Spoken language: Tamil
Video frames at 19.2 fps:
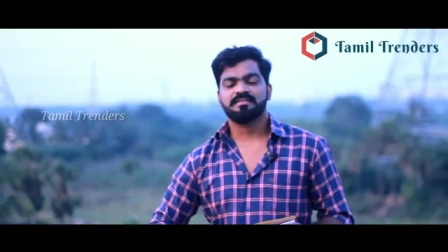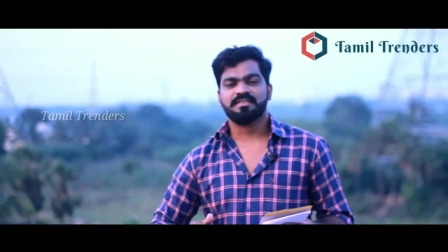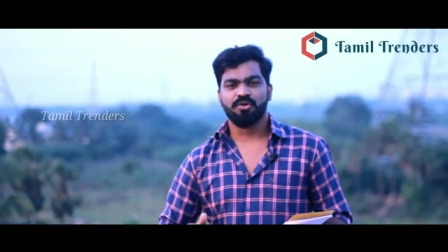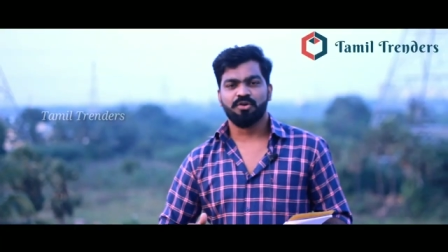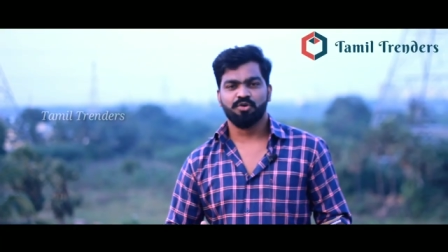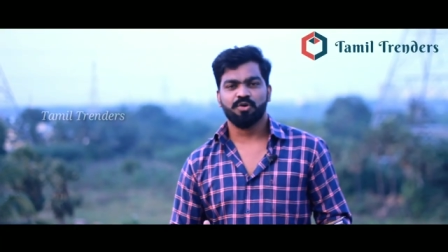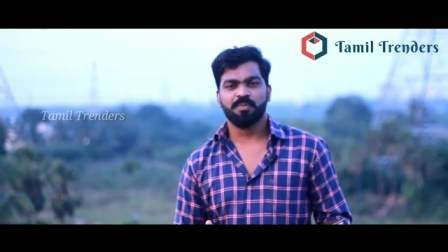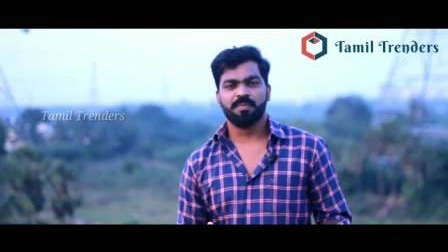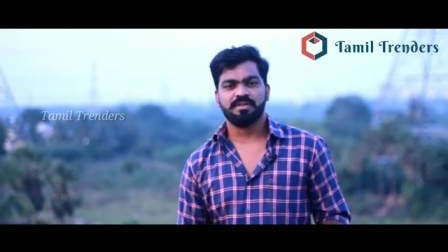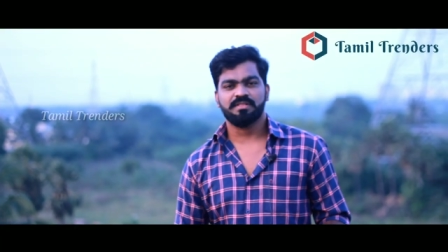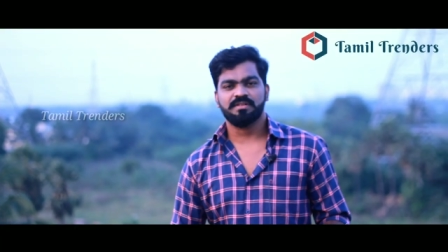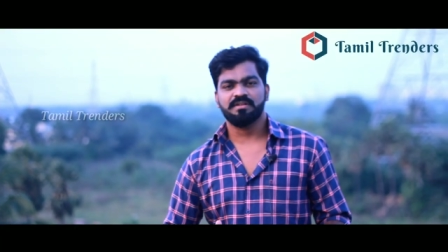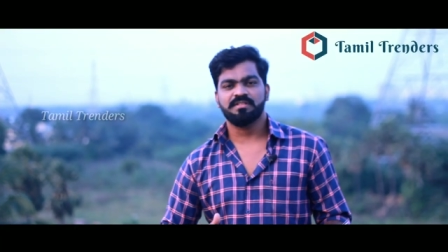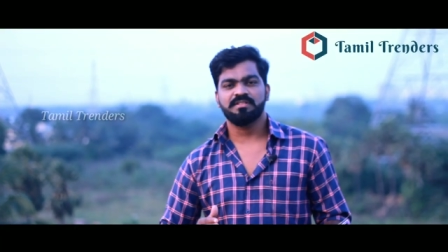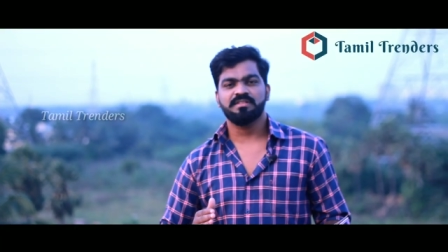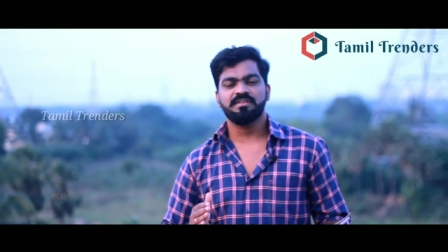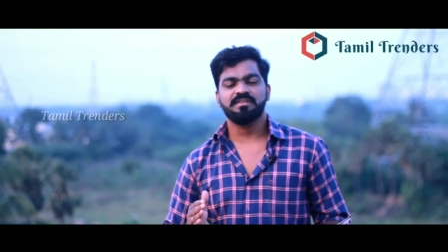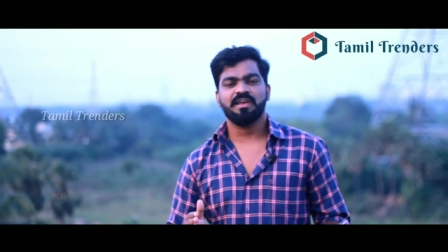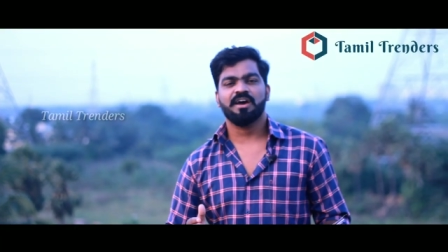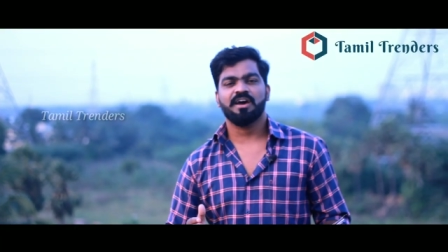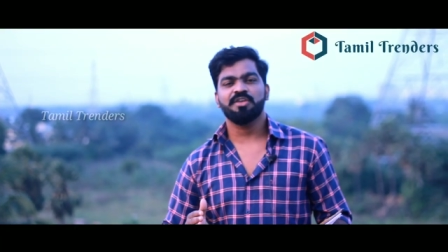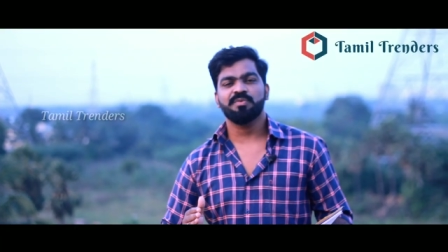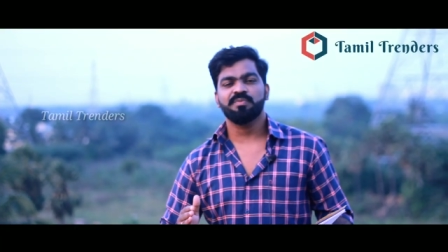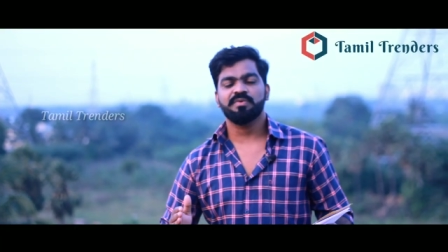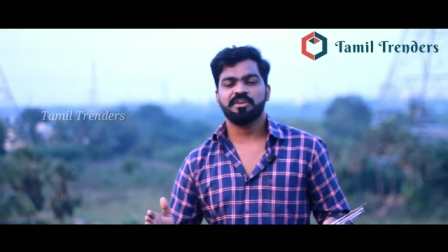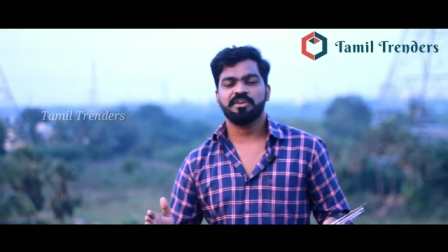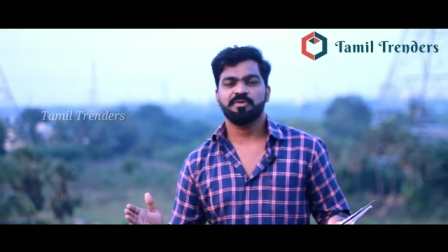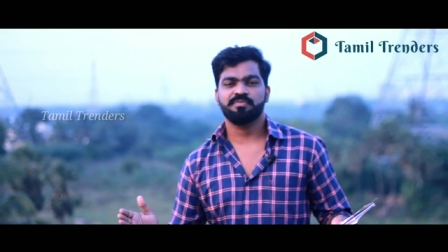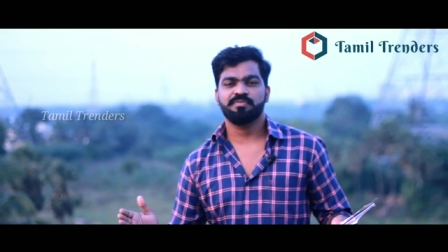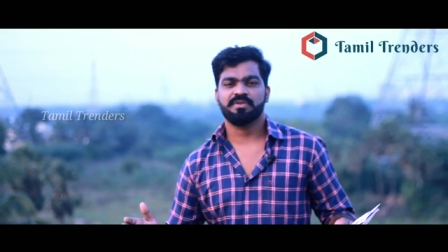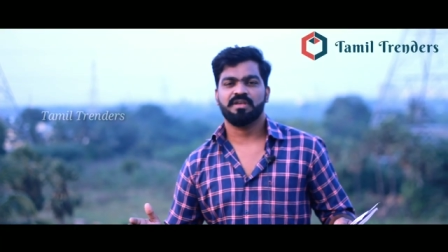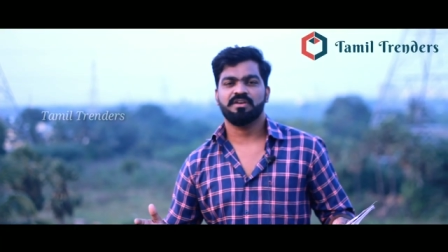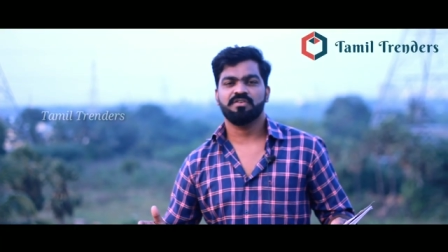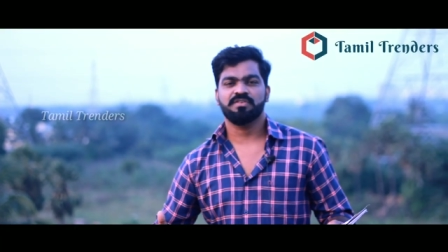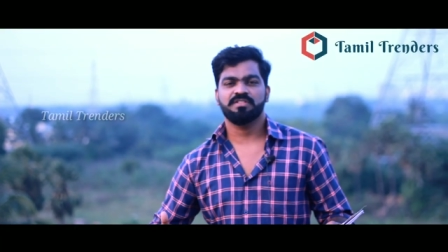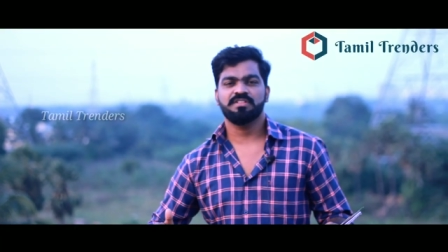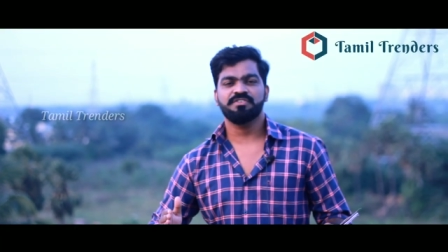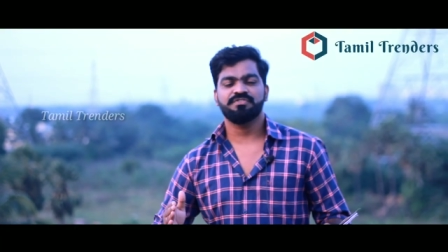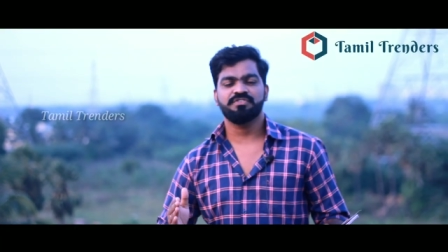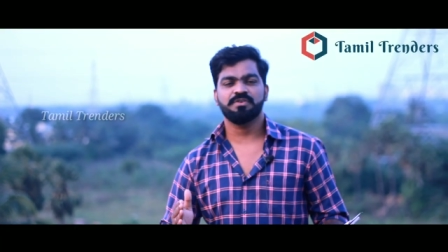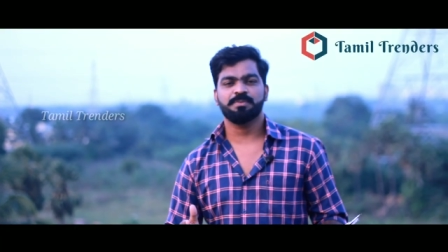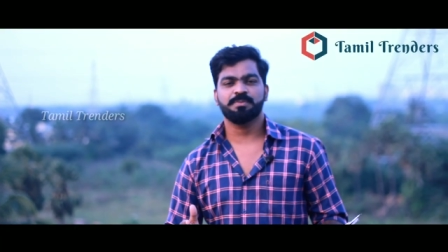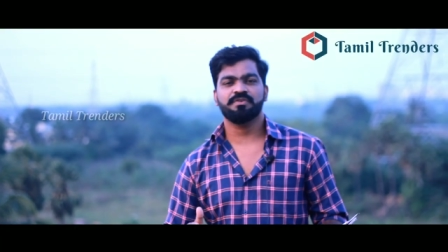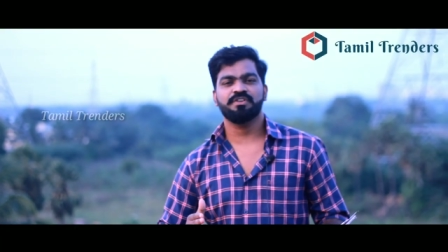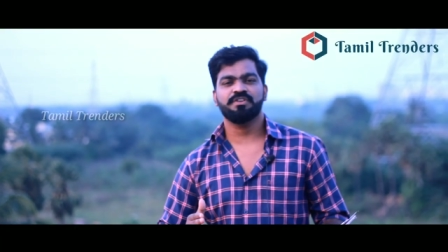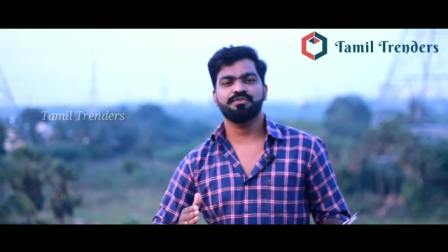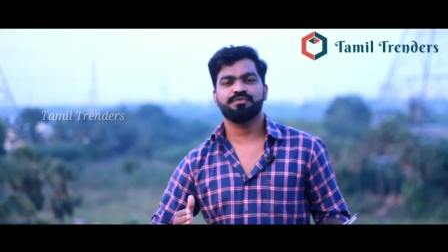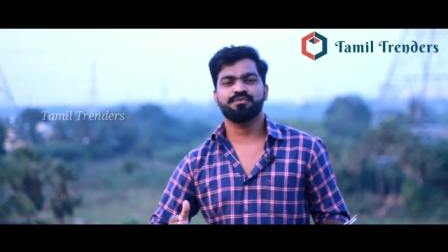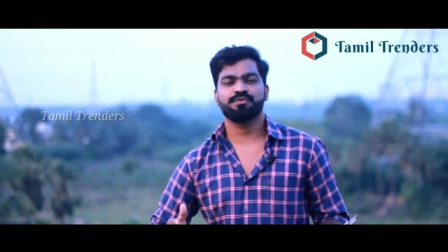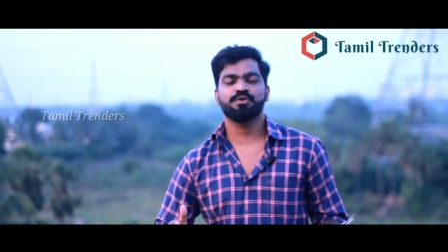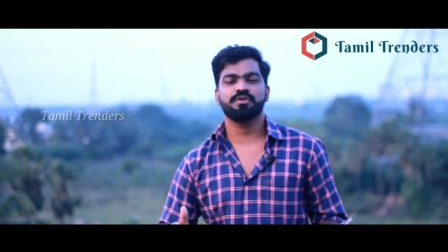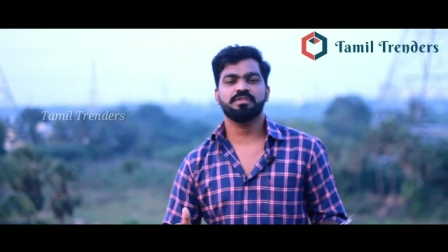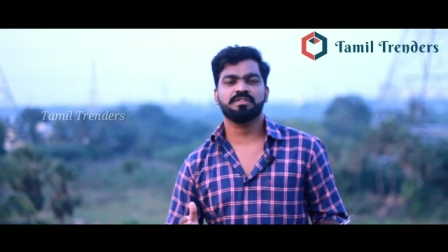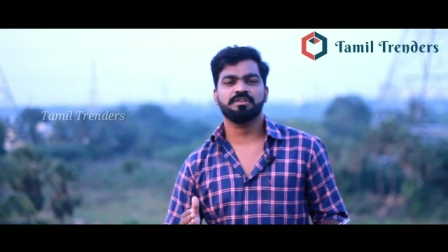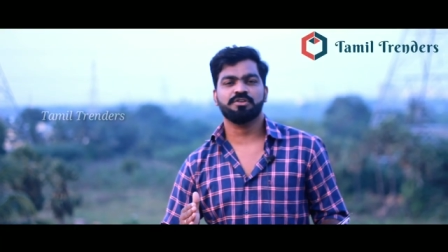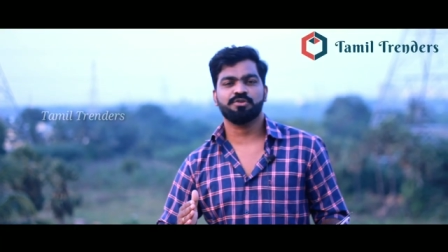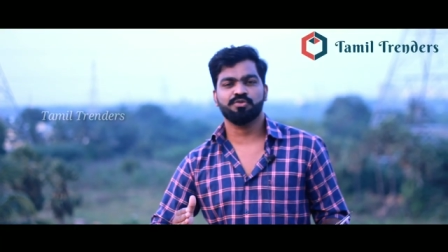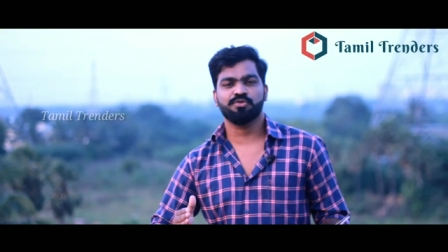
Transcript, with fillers: சகோ படத்துலேருந்து யாயும் யாயும் சாங் வந்து பிப்ரவரி ஃபோர்த்